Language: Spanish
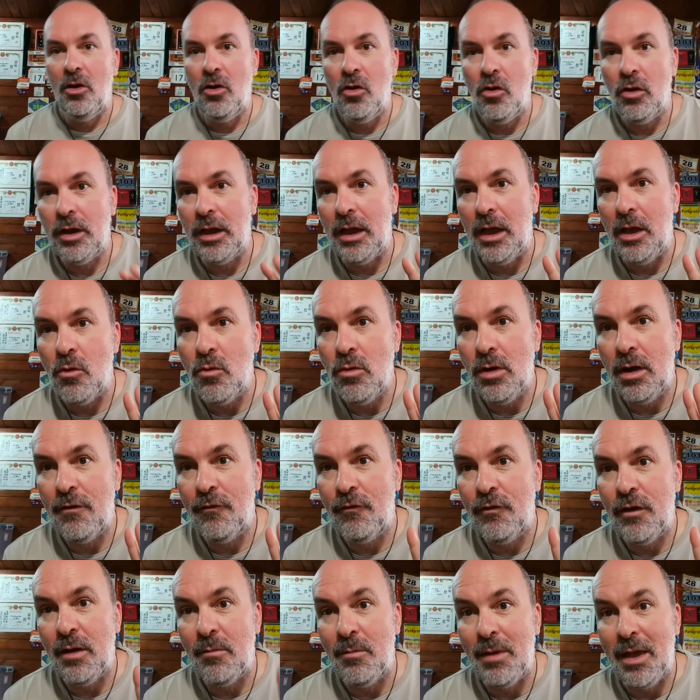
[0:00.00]
lo que es una
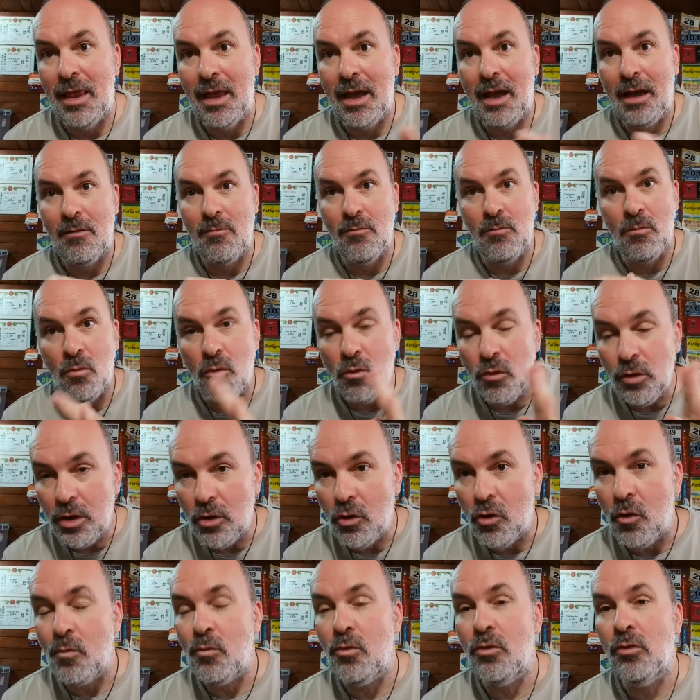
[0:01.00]
enfermedad muy
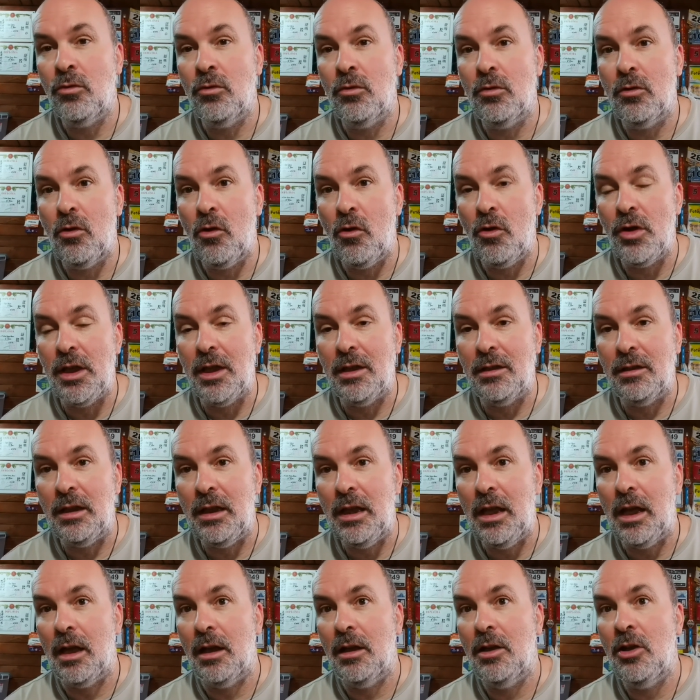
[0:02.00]
común hoy en
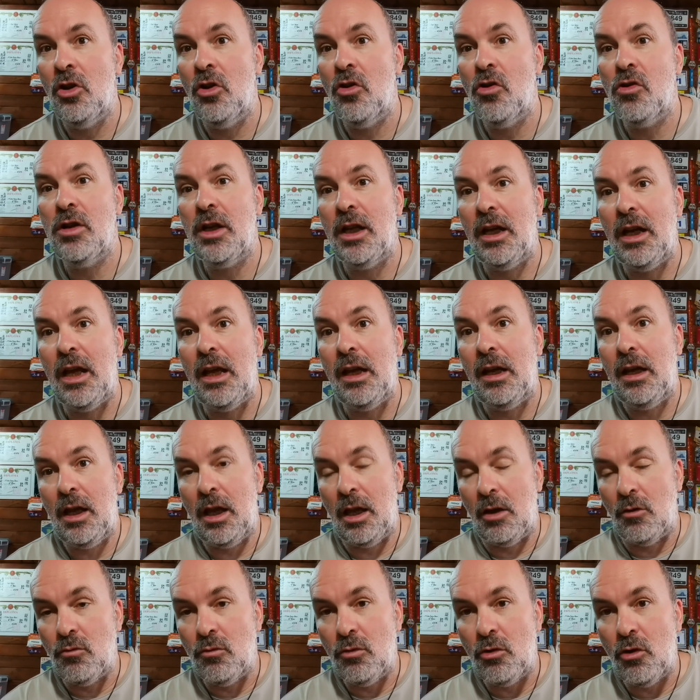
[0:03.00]
día, no creer
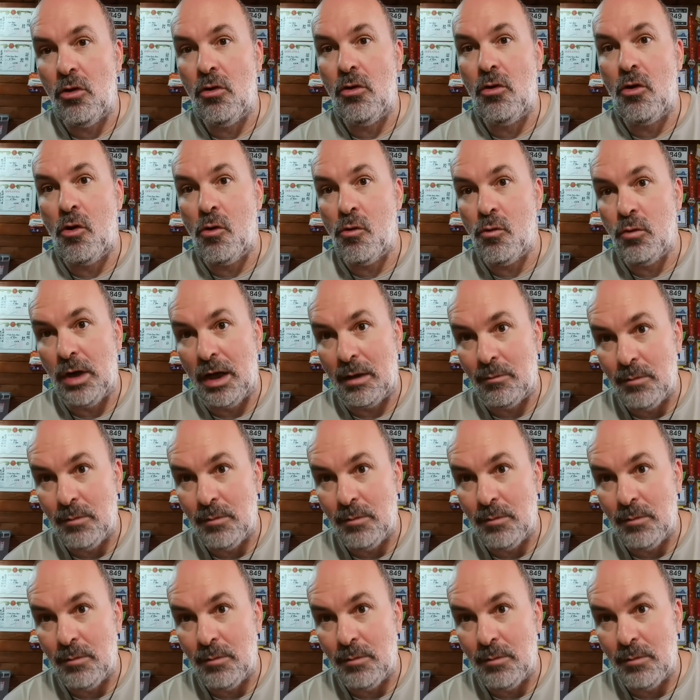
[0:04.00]
en uno o una